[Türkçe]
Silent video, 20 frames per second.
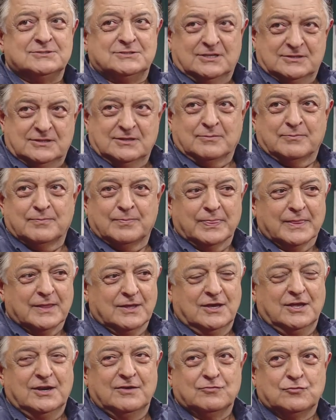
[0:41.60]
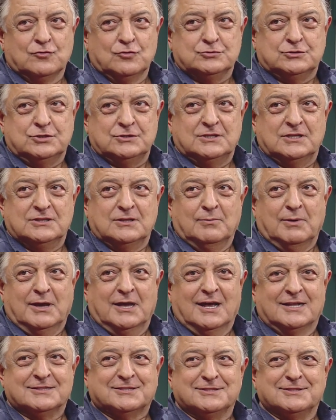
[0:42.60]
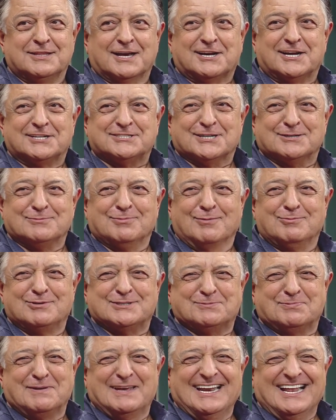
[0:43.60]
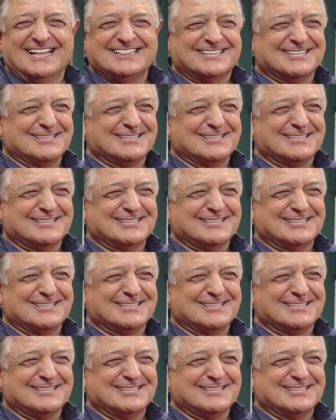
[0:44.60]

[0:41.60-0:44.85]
dedim. Elif Guti dedim hayatında kaçırmamış penaltı.